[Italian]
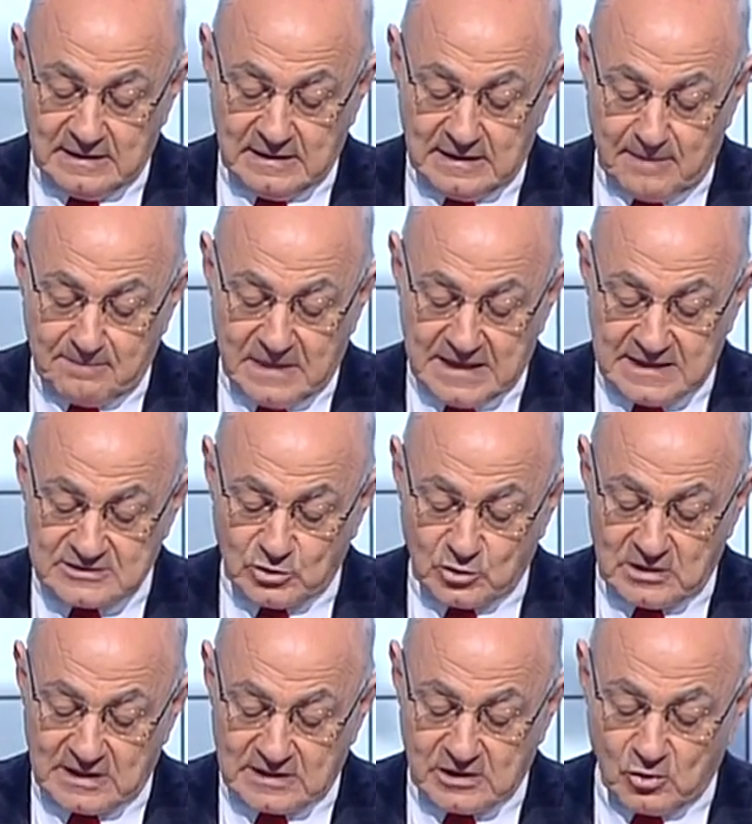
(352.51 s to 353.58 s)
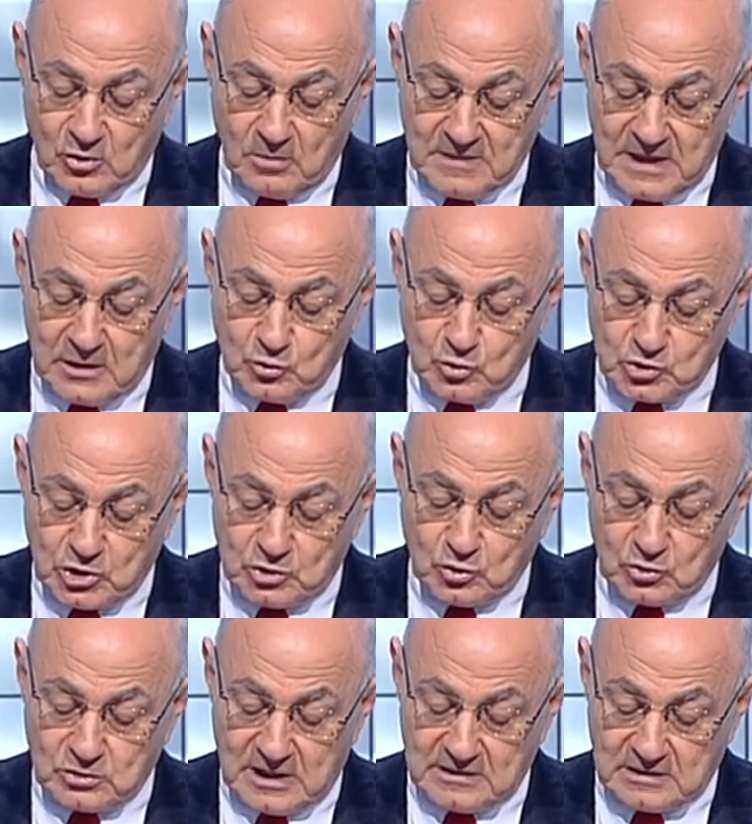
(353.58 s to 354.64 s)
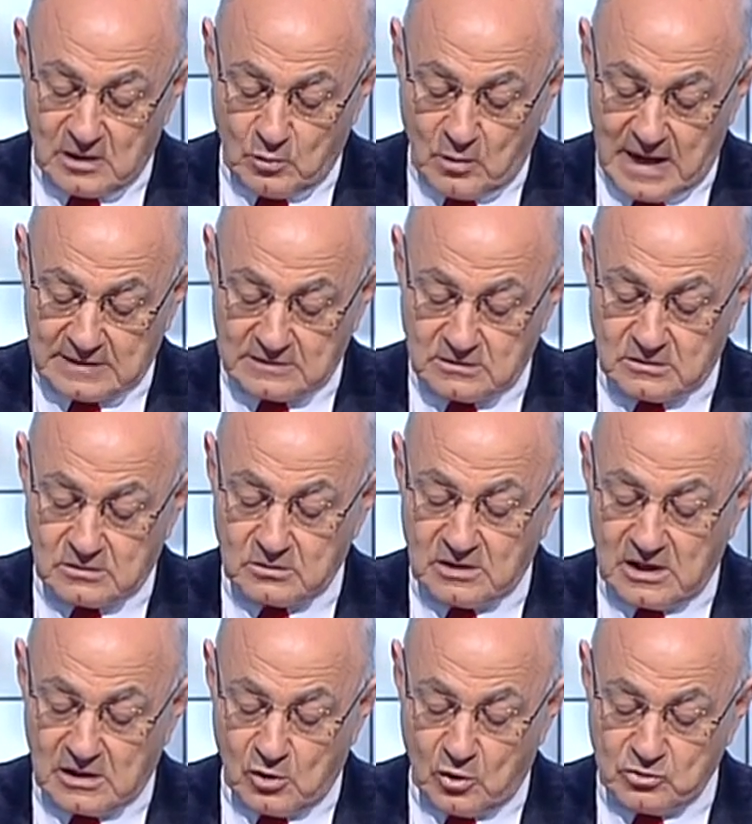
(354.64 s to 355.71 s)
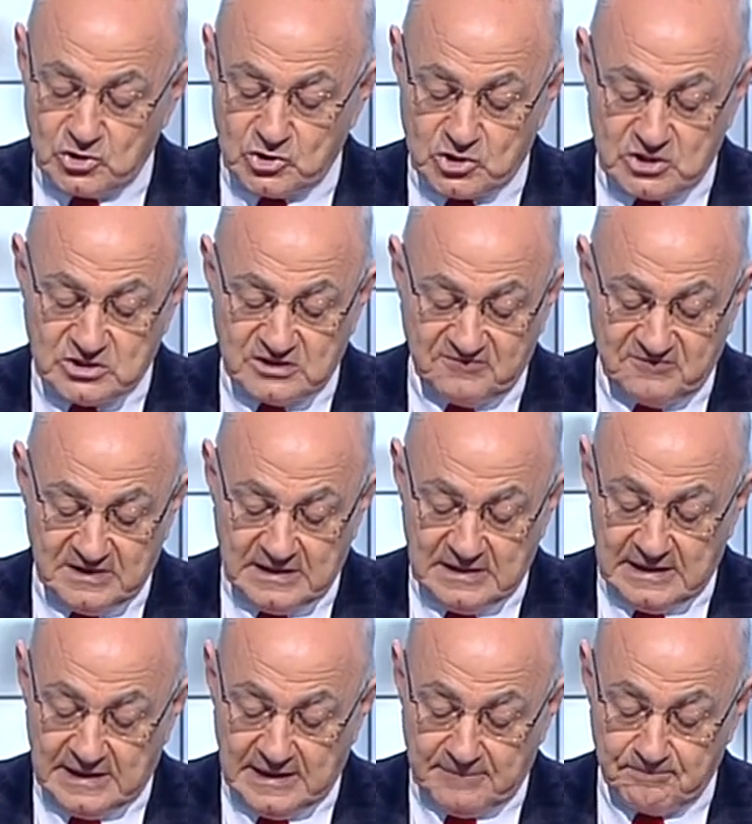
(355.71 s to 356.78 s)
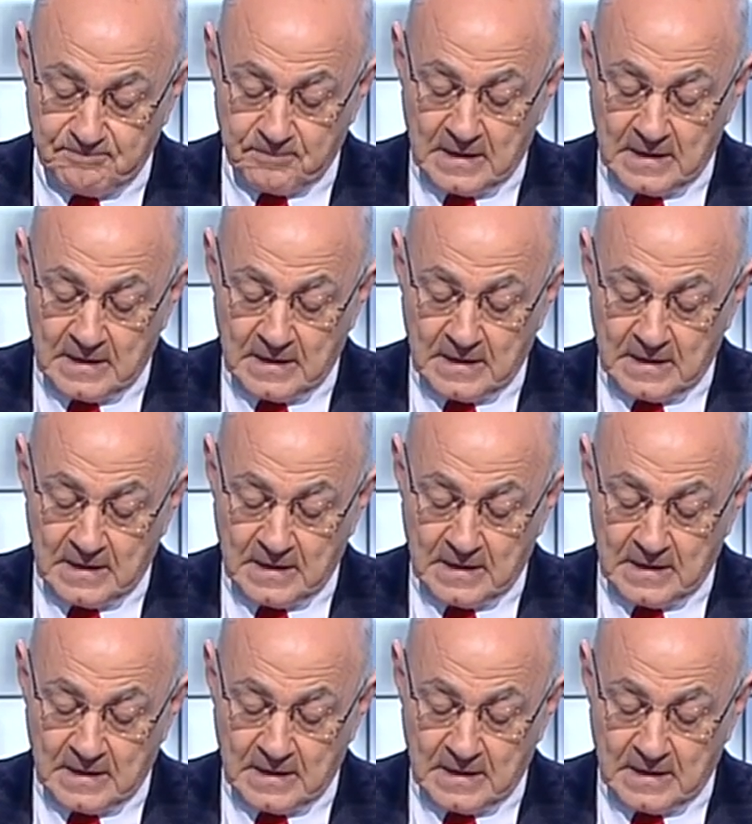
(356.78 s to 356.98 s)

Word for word: in, applicazione dell'articolo 1284 del codice civile